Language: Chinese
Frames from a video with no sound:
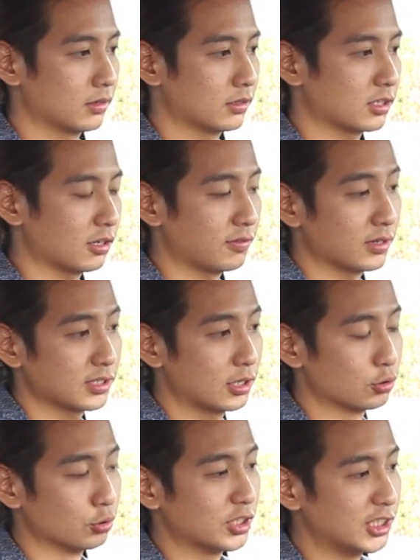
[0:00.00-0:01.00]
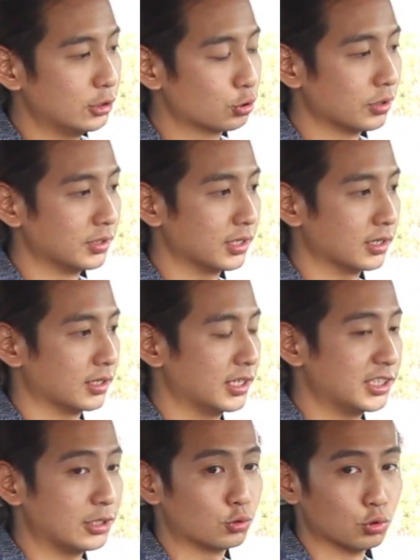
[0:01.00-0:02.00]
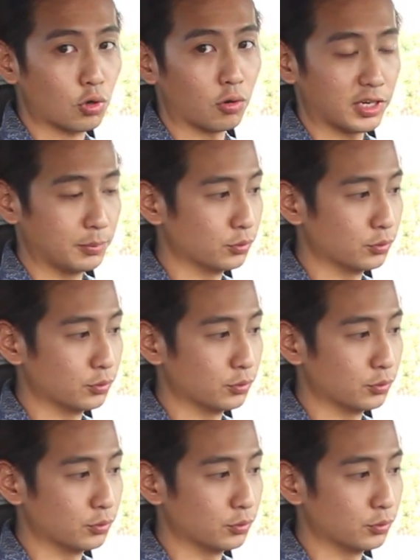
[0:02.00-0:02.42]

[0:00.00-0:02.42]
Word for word: 上方这组7寸的液晶触控屏